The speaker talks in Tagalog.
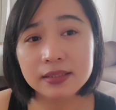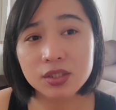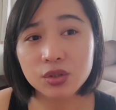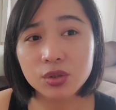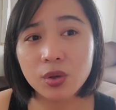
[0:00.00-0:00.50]
sa
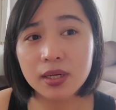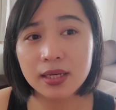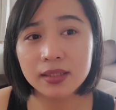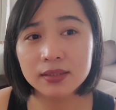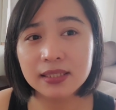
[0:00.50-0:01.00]
totoo
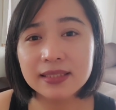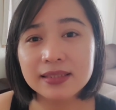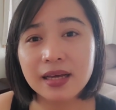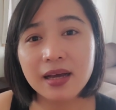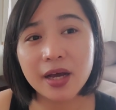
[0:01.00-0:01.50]
lang,
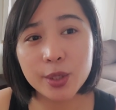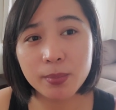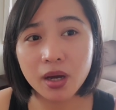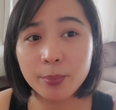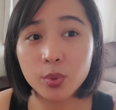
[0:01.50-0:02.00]
nagkataka nga
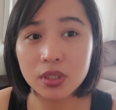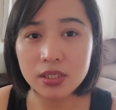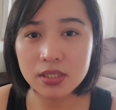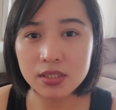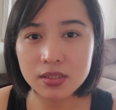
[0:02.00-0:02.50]
yung mga
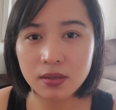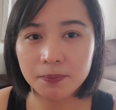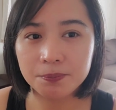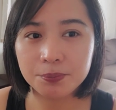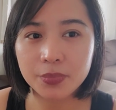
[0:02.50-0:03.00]
pulis
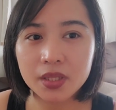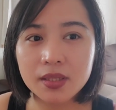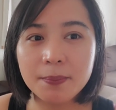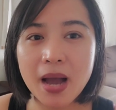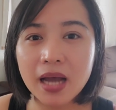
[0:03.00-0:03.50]

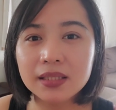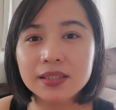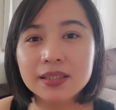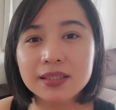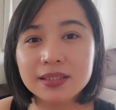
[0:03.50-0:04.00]
na bakit
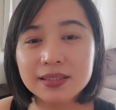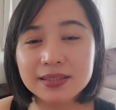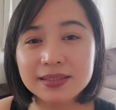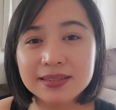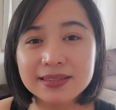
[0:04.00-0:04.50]

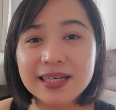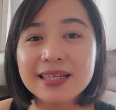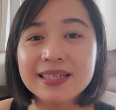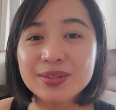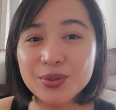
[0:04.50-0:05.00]

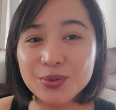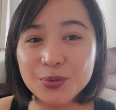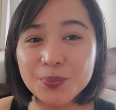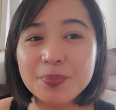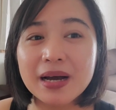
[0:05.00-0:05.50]
ganito
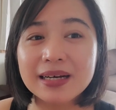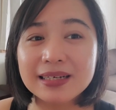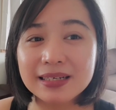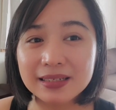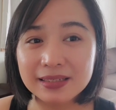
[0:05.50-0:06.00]
yung pag
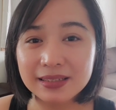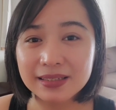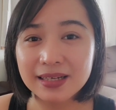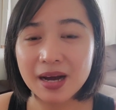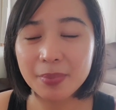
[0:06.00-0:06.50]

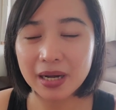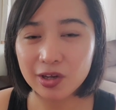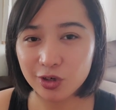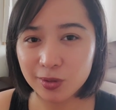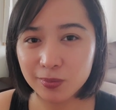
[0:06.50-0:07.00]
pag
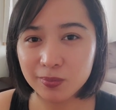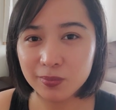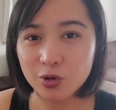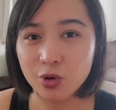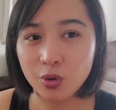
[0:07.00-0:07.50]
ano
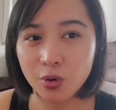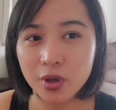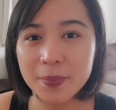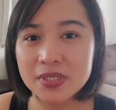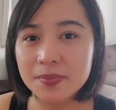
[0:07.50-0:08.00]
ng gulong ko,
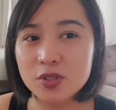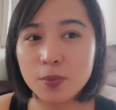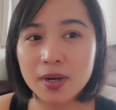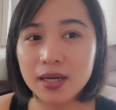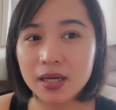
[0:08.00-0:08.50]
ibig sabihin
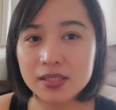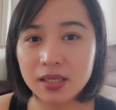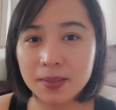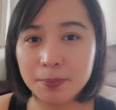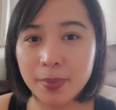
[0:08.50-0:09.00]
sobrang lakas
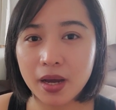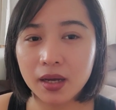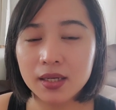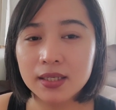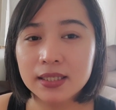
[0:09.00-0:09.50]
ng impact.
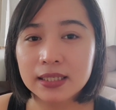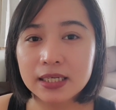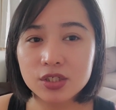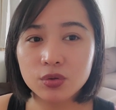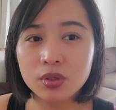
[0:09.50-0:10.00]

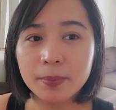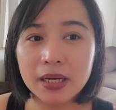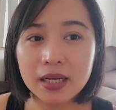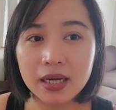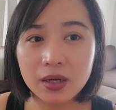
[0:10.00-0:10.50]
Kasi nung
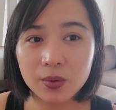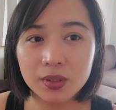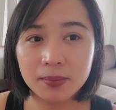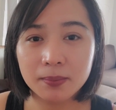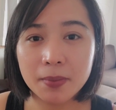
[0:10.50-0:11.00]
nabangga ako
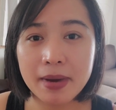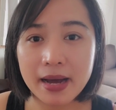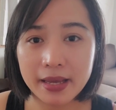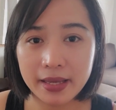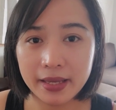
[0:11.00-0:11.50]
ng
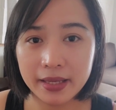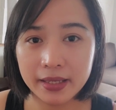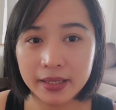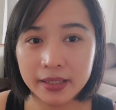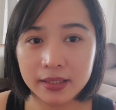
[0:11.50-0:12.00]
babae,
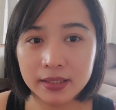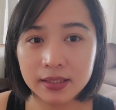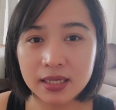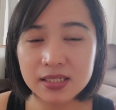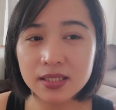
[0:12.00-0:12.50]

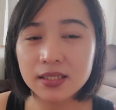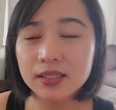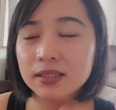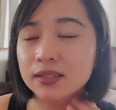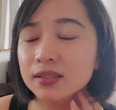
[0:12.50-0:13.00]

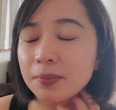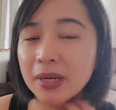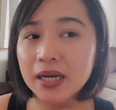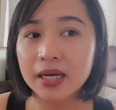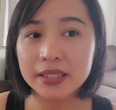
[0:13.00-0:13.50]
kasi
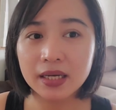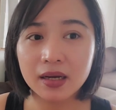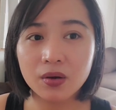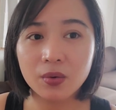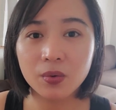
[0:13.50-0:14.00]
nabangga niya
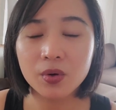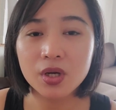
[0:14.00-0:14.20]
ako,